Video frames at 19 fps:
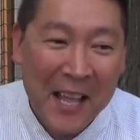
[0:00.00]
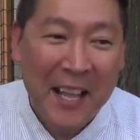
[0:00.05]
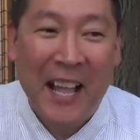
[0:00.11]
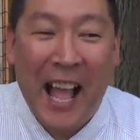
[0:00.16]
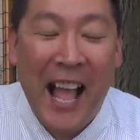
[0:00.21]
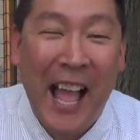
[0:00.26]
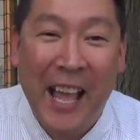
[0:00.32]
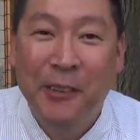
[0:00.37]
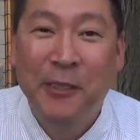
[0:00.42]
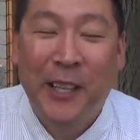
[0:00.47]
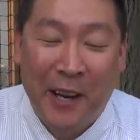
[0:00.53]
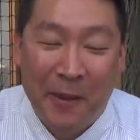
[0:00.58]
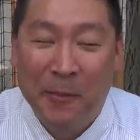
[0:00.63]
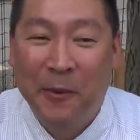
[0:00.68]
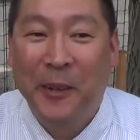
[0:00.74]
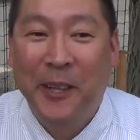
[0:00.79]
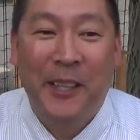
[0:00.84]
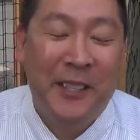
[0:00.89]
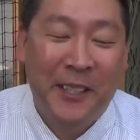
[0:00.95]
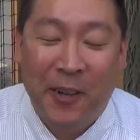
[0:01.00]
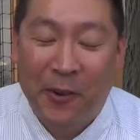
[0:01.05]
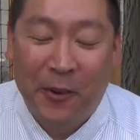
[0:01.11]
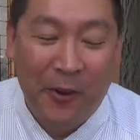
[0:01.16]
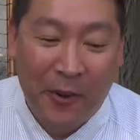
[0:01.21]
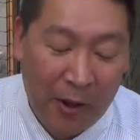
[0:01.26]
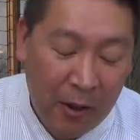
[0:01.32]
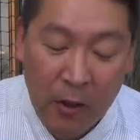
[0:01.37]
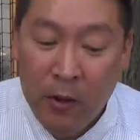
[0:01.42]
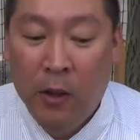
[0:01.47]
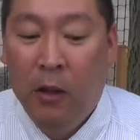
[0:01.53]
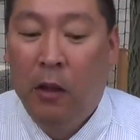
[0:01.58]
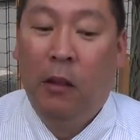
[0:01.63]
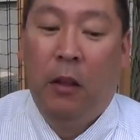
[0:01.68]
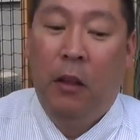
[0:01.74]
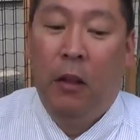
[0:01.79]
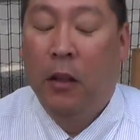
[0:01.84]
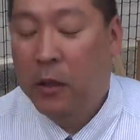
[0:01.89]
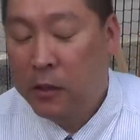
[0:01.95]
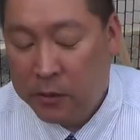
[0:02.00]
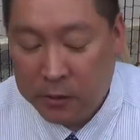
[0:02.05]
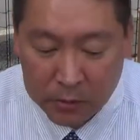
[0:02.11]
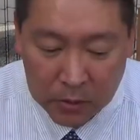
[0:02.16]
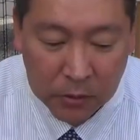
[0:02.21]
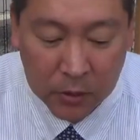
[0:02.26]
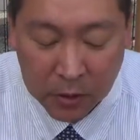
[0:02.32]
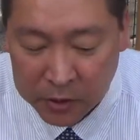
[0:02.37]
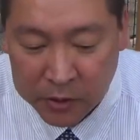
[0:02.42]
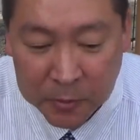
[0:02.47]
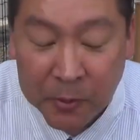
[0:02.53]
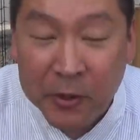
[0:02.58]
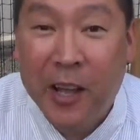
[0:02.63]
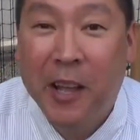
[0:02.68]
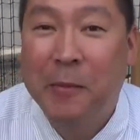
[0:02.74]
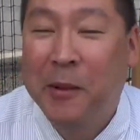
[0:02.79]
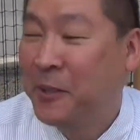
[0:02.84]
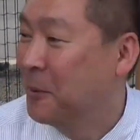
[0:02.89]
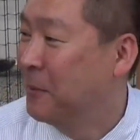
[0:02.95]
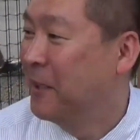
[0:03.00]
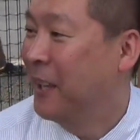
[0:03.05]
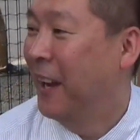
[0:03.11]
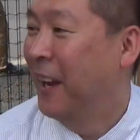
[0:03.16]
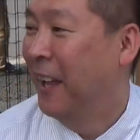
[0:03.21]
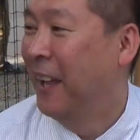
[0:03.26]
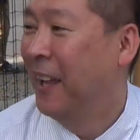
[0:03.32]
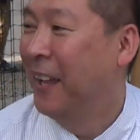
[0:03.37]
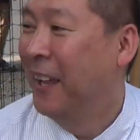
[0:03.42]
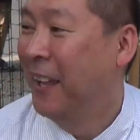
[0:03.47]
ガーン言うたらもうヒデここはじゃあ質問変えます」みたいな